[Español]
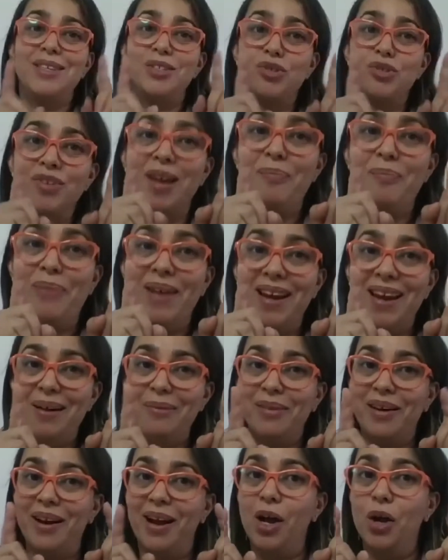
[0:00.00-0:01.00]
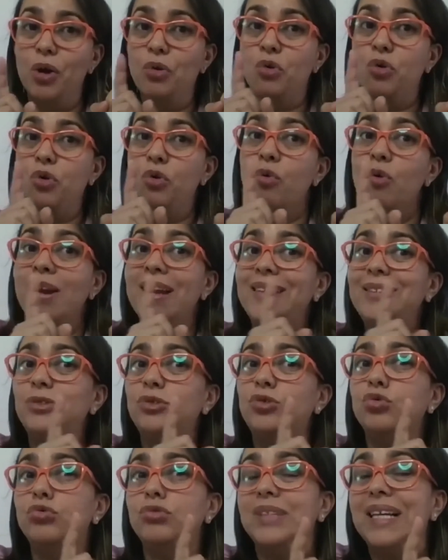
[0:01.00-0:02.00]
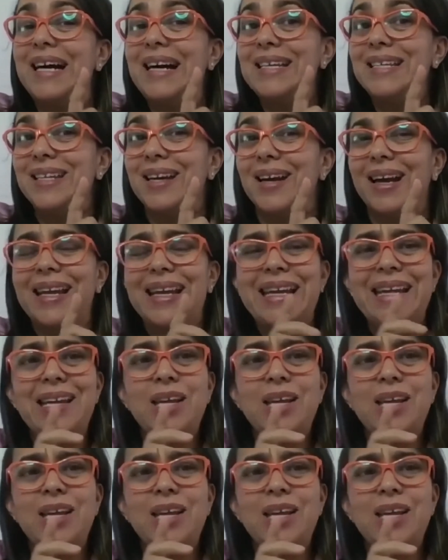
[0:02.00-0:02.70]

ha dicho una palabra, no es tu talla.